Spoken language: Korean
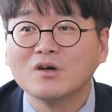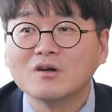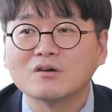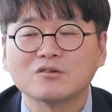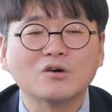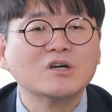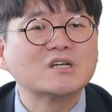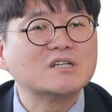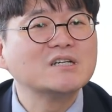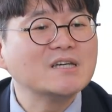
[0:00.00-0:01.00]
맞아요. 그래서
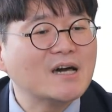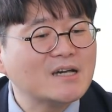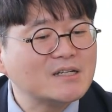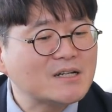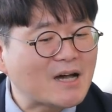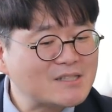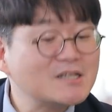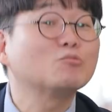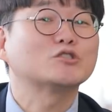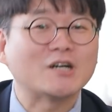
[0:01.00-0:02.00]
그 이야기를
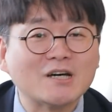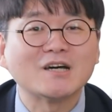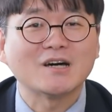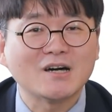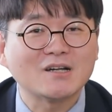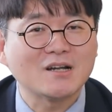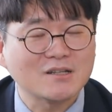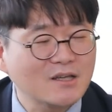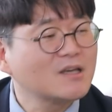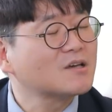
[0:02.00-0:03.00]
같이 해보자
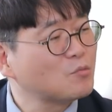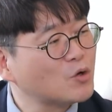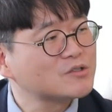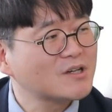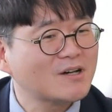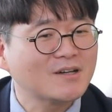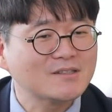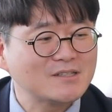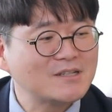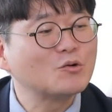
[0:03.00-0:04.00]
라는 게 뭐 제가
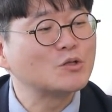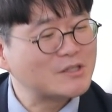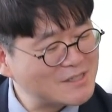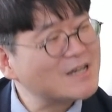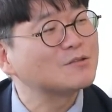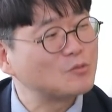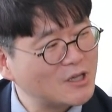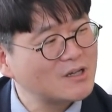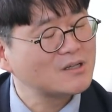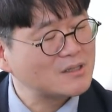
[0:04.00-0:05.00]
드리고 있는
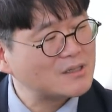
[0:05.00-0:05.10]
제안입니다.